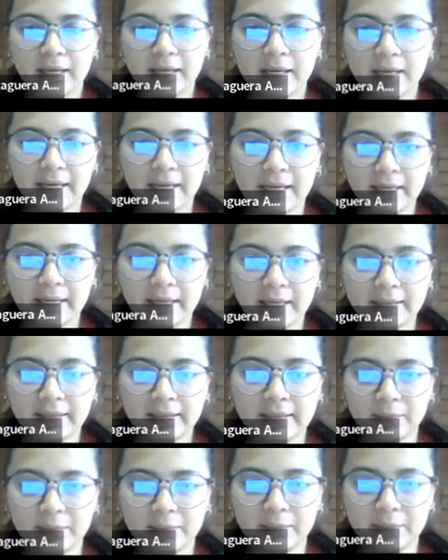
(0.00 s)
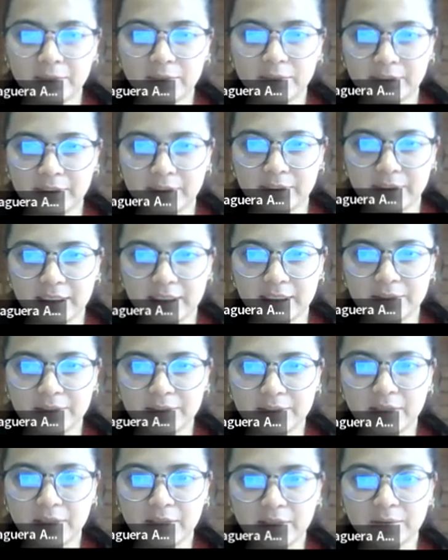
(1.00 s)
eh, tenemos errores
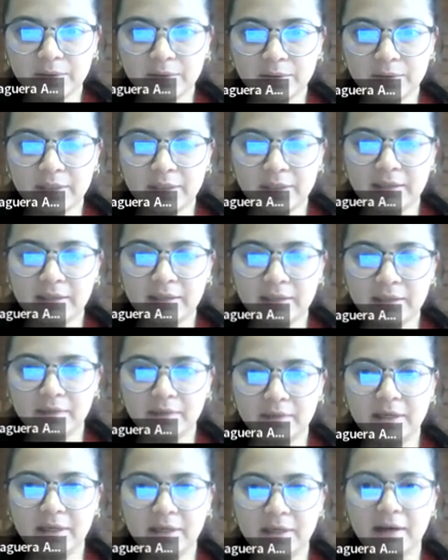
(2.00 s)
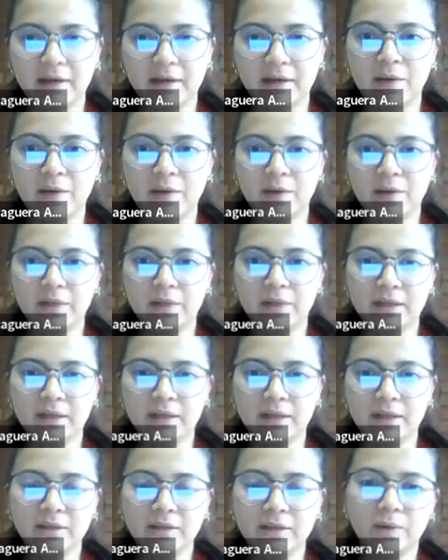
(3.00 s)
relacionados con identificar la
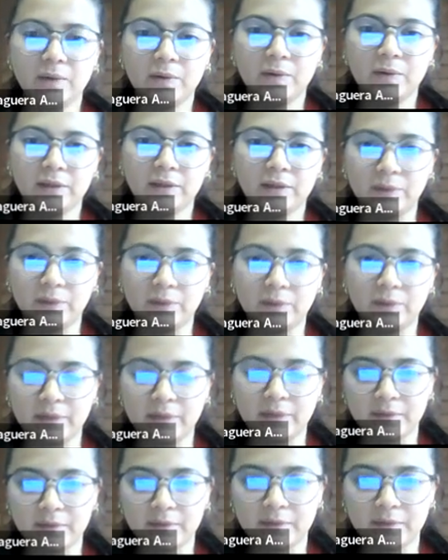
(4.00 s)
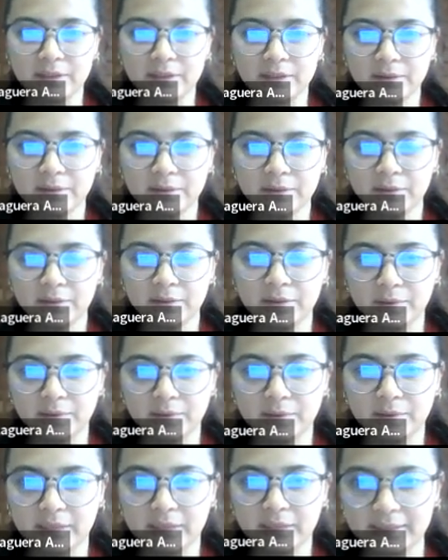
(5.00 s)
unidad o el todo de la fracción,
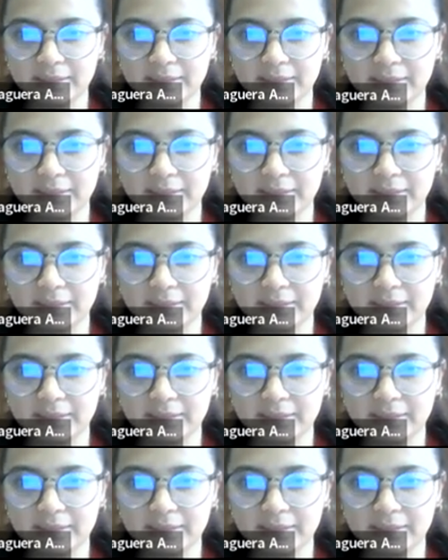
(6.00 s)
dificultades en